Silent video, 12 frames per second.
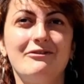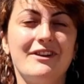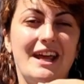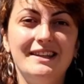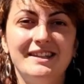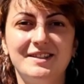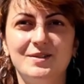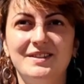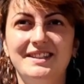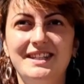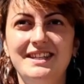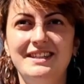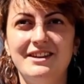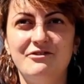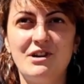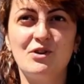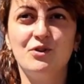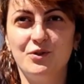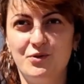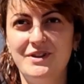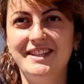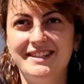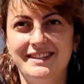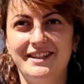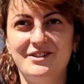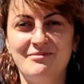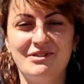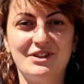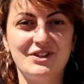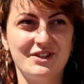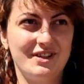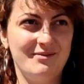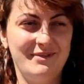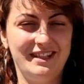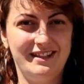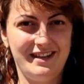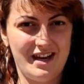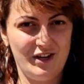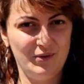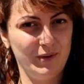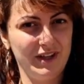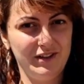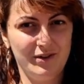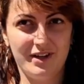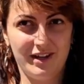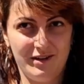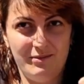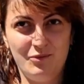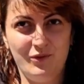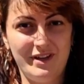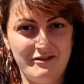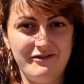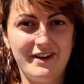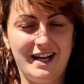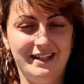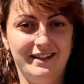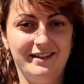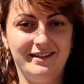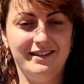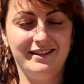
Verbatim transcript: a fralda sozinha, uma conquista, não? Porque geralmente é o educador que muda a fralda.